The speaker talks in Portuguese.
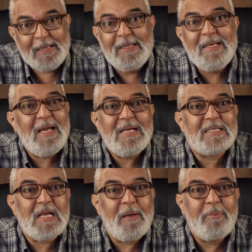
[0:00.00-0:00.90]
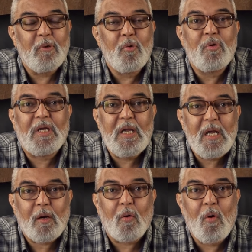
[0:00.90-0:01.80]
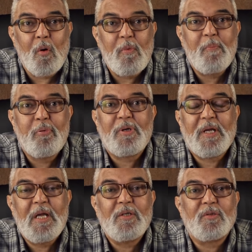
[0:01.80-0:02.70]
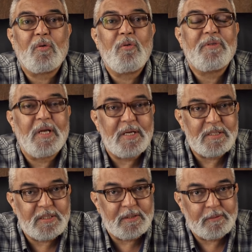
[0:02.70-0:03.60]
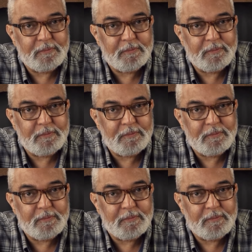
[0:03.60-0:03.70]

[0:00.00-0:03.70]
Ninguém sabe o que, como e por que isso acontece.